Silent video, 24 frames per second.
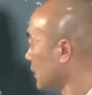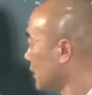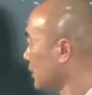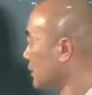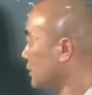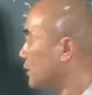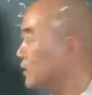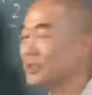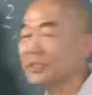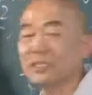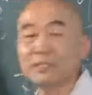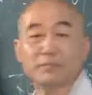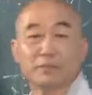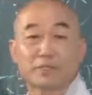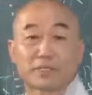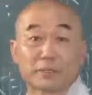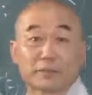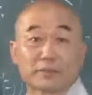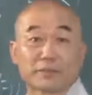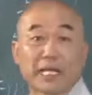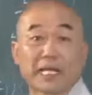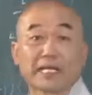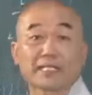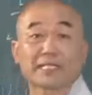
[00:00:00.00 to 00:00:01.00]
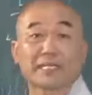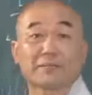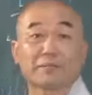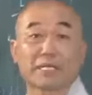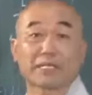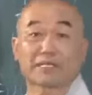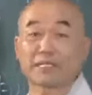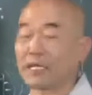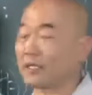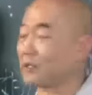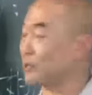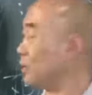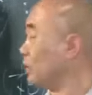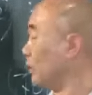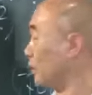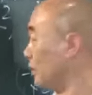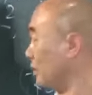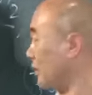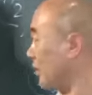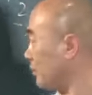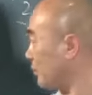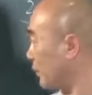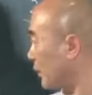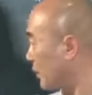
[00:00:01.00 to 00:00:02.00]
스님 지금 상대방이 딱
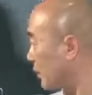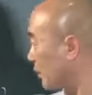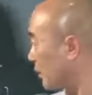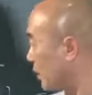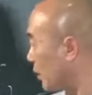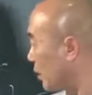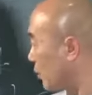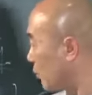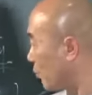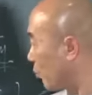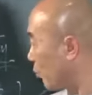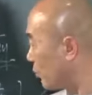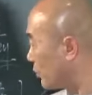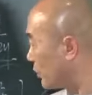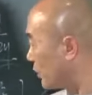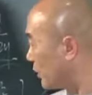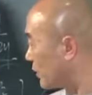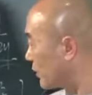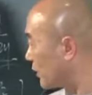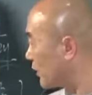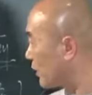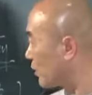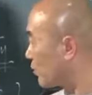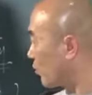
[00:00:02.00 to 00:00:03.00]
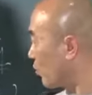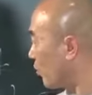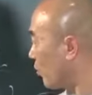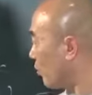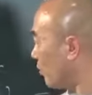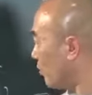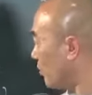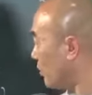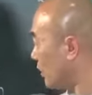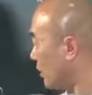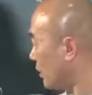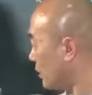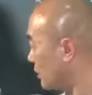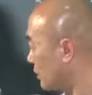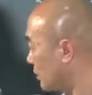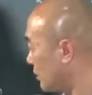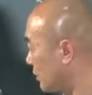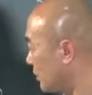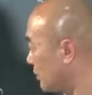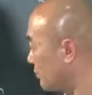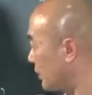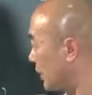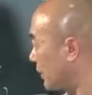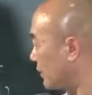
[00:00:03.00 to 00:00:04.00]
이렇게 뭐 본인이 있고
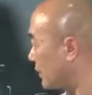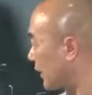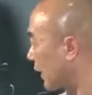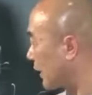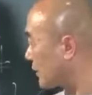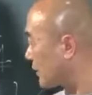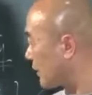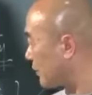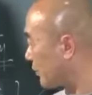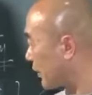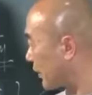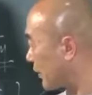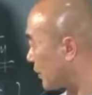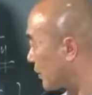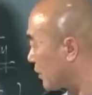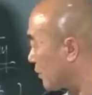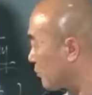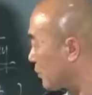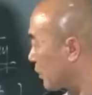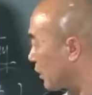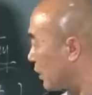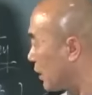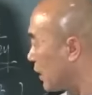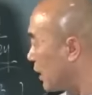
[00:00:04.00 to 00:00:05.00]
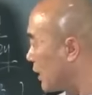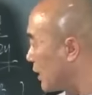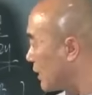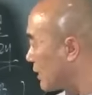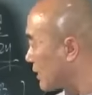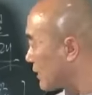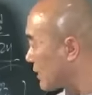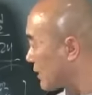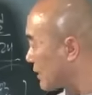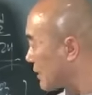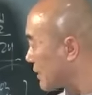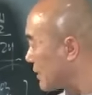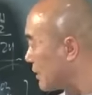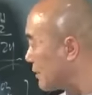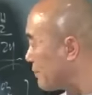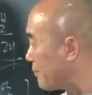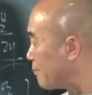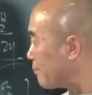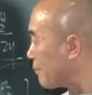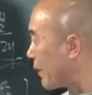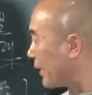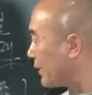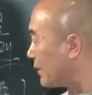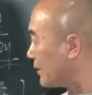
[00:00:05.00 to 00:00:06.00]
스님이란 상대방이 이렇게 뭐
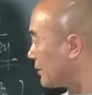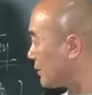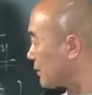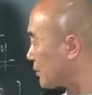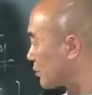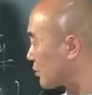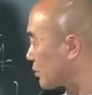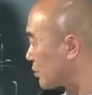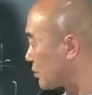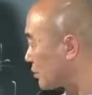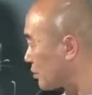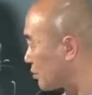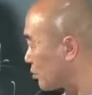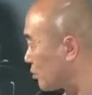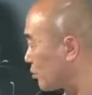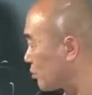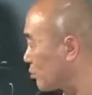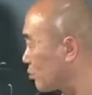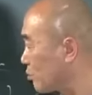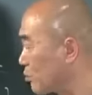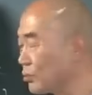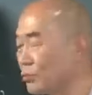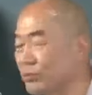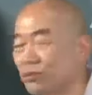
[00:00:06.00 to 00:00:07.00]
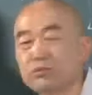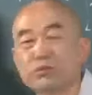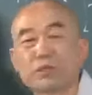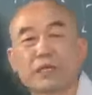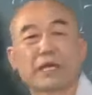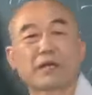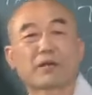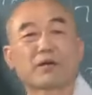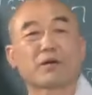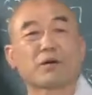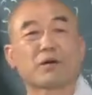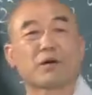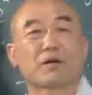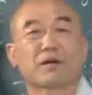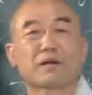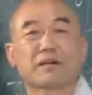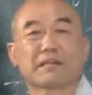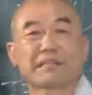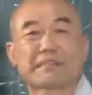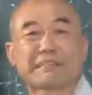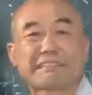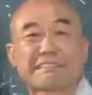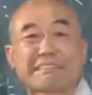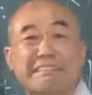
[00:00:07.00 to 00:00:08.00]
금방 두 개로
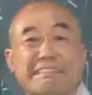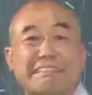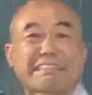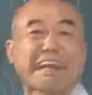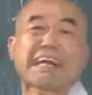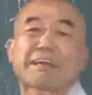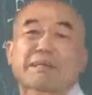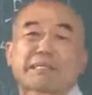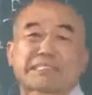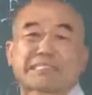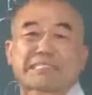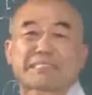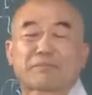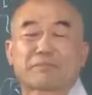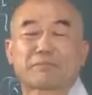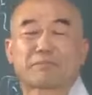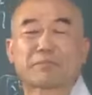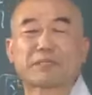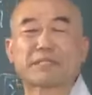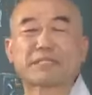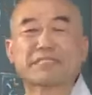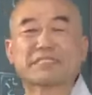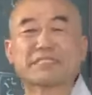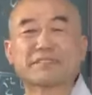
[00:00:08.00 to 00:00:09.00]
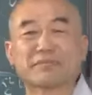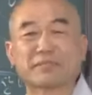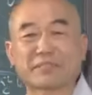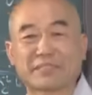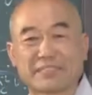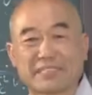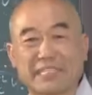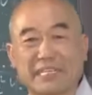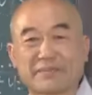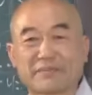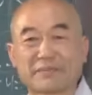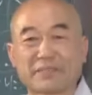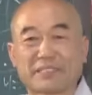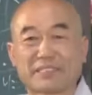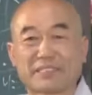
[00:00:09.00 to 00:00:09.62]
부르지 버린다.